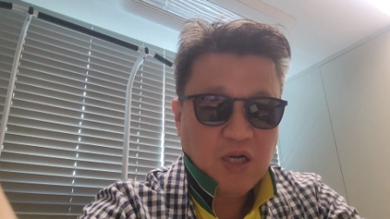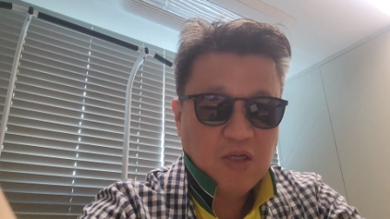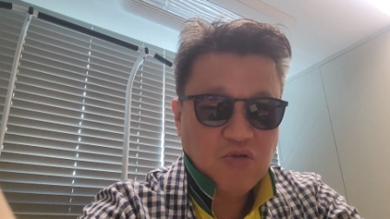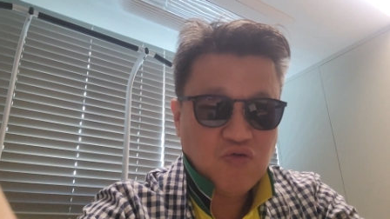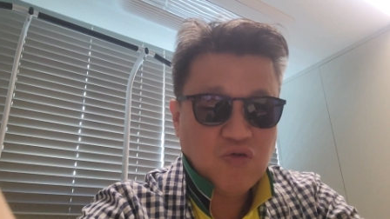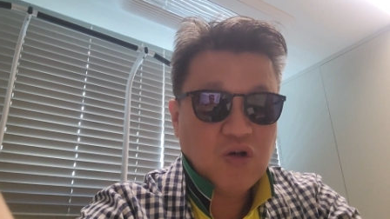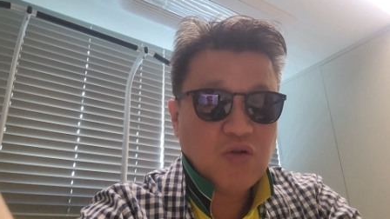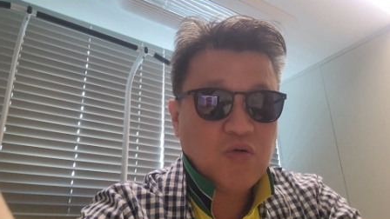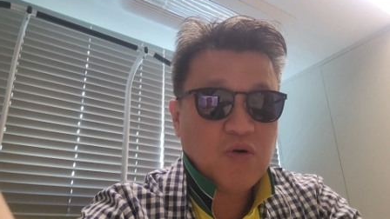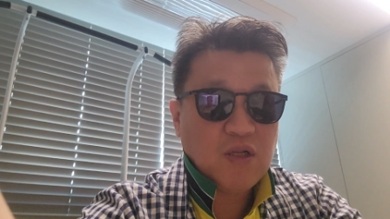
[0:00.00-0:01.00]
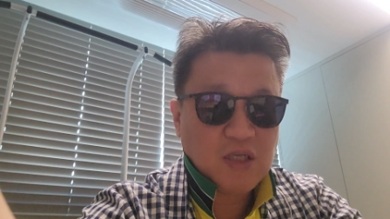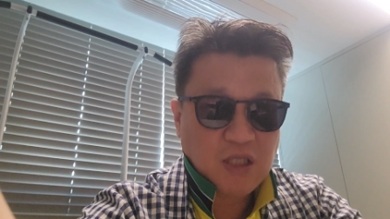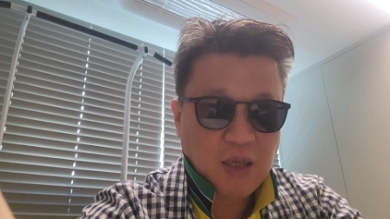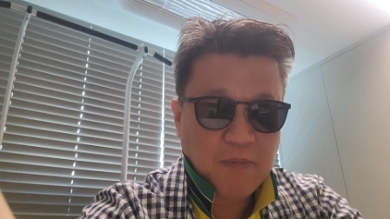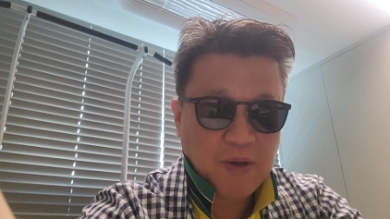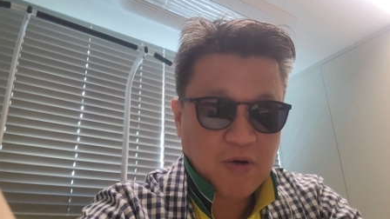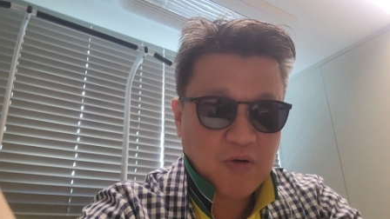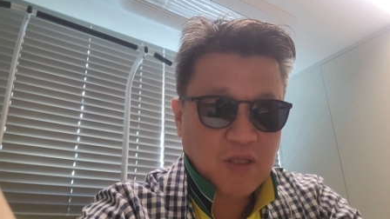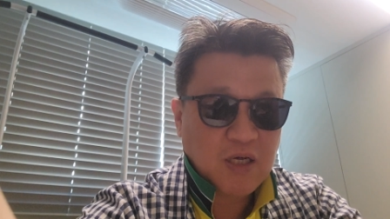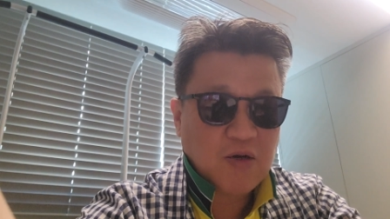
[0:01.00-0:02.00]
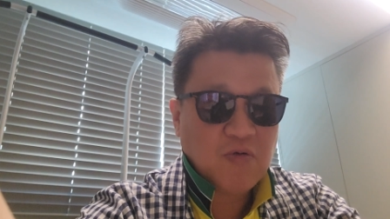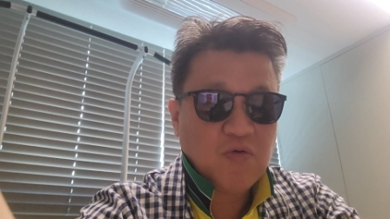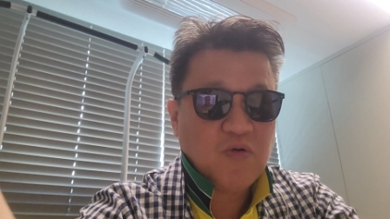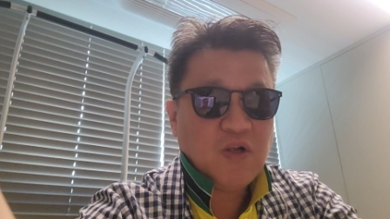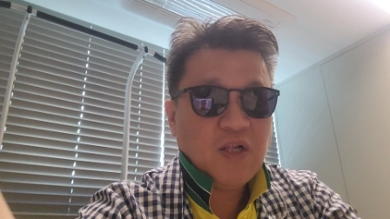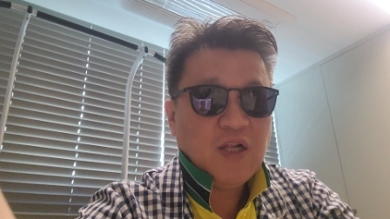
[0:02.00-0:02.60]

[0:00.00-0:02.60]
한 6년 동안 이제 10배거가 났고